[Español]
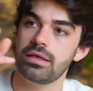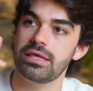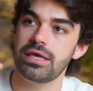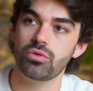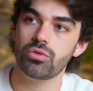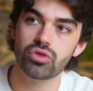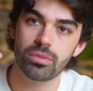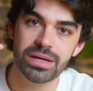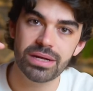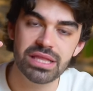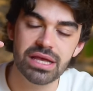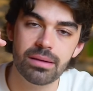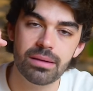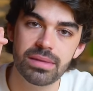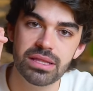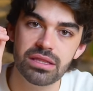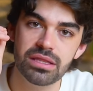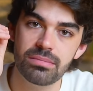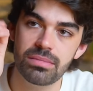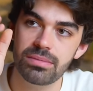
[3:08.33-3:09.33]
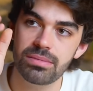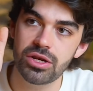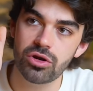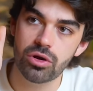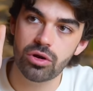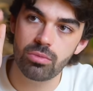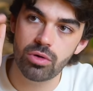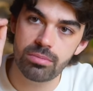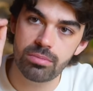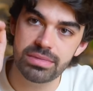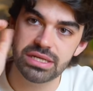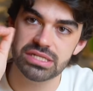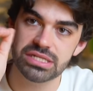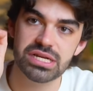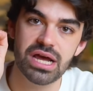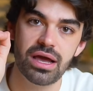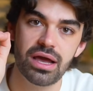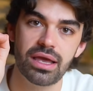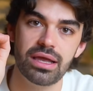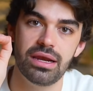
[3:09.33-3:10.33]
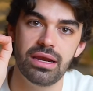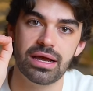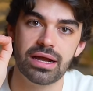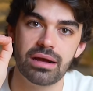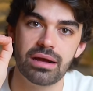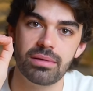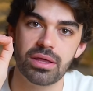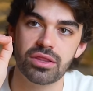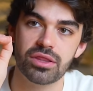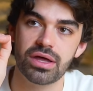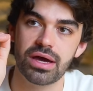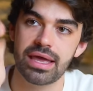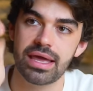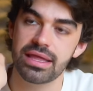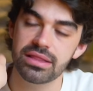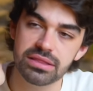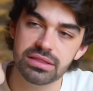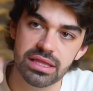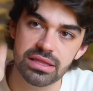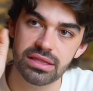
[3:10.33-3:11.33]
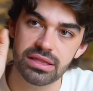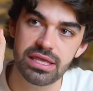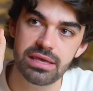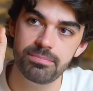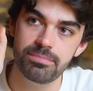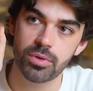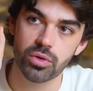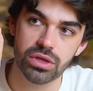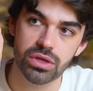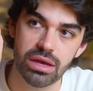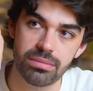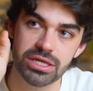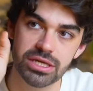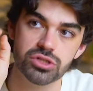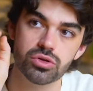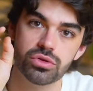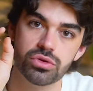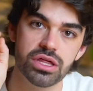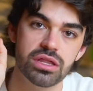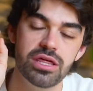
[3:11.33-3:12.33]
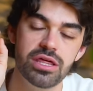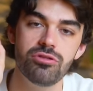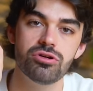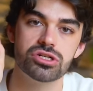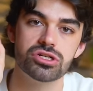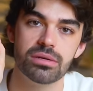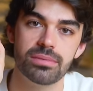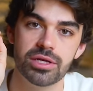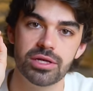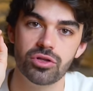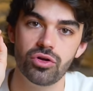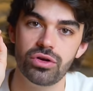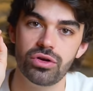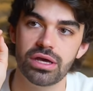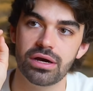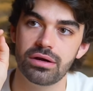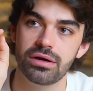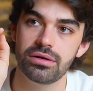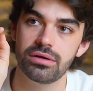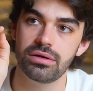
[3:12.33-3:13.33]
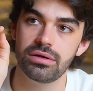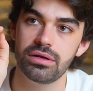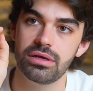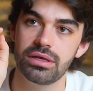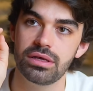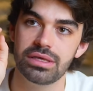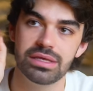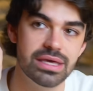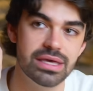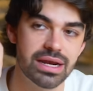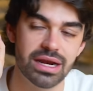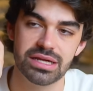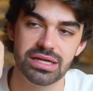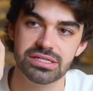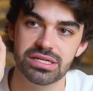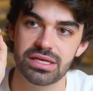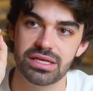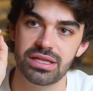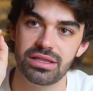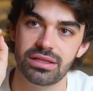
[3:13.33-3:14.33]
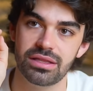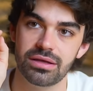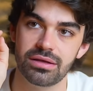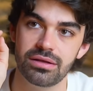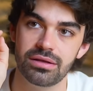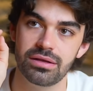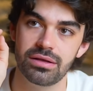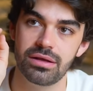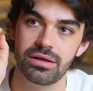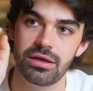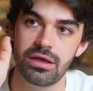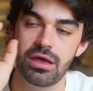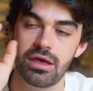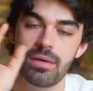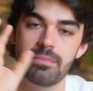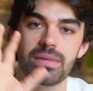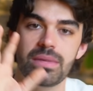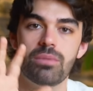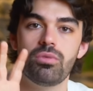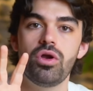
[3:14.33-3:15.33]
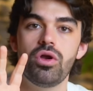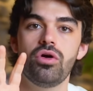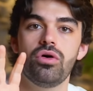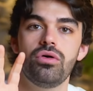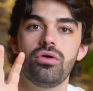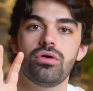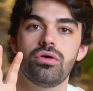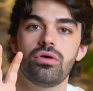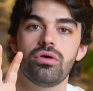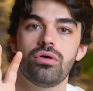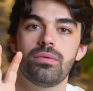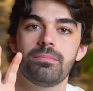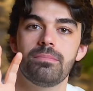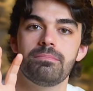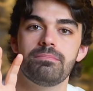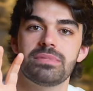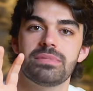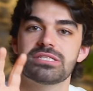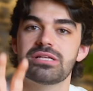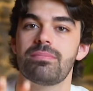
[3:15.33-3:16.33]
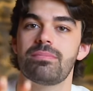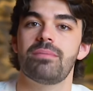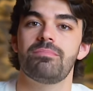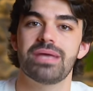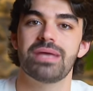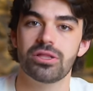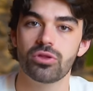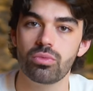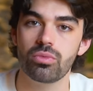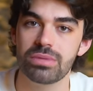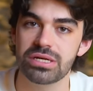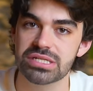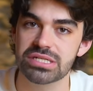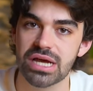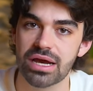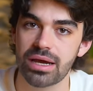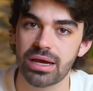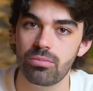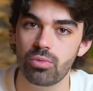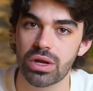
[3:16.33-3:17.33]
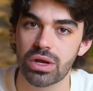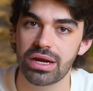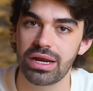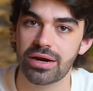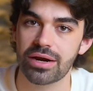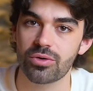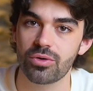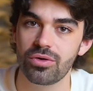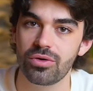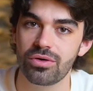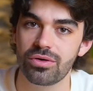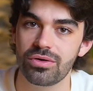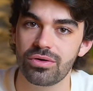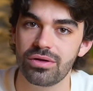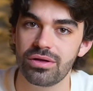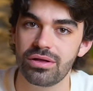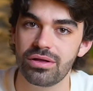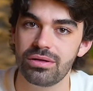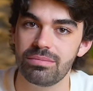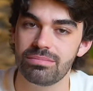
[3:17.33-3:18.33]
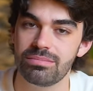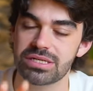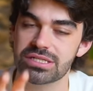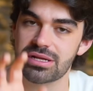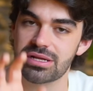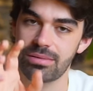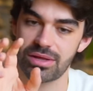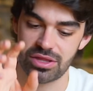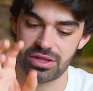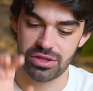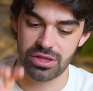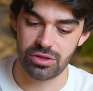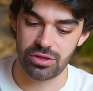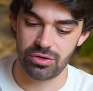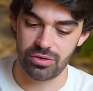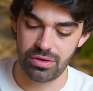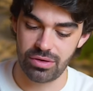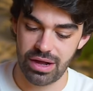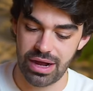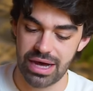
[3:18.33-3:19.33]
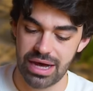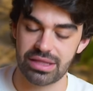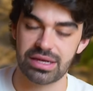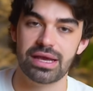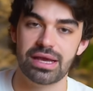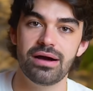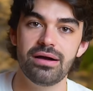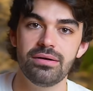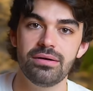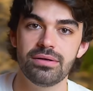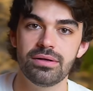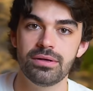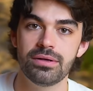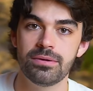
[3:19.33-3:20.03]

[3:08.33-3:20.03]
Y automáticamente me vino como el mensaje en la cabeza. Entendí por qué había sucedido esa victoria. Y era la siguiente. Mi abuelo me estaba enviando un mensaje muy claro. estaba diciendo, Adrián,